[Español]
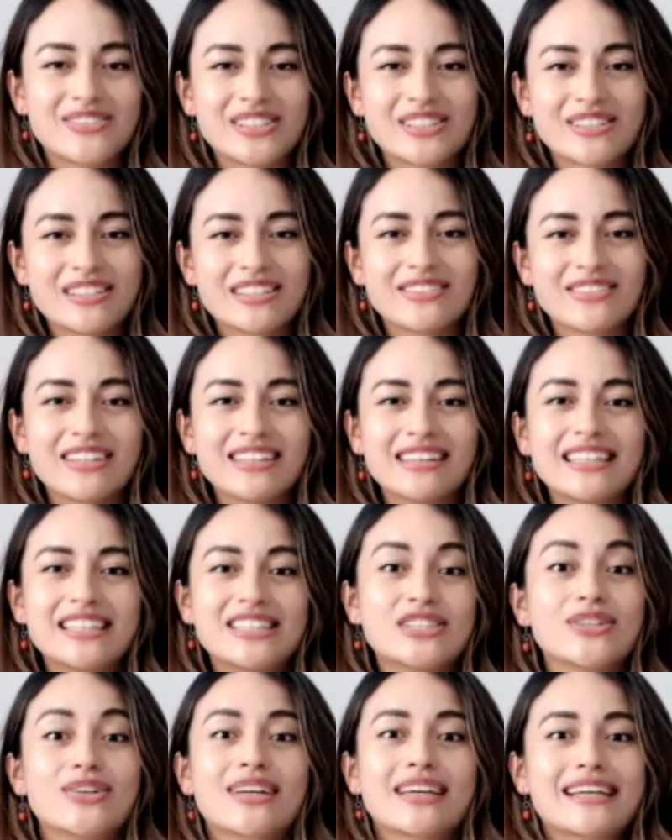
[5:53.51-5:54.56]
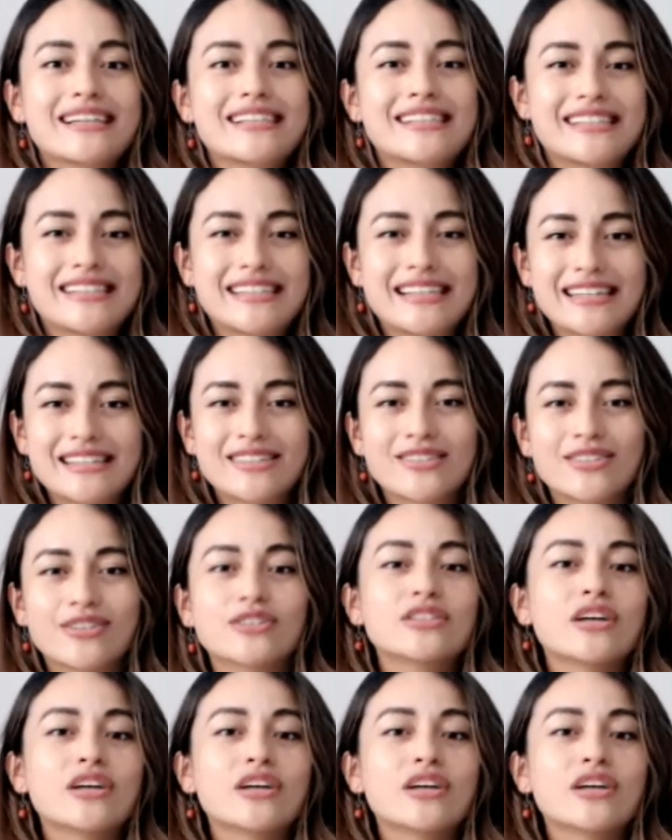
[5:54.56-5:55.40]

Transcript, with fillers: personas me han dicho, ¿qué es eso?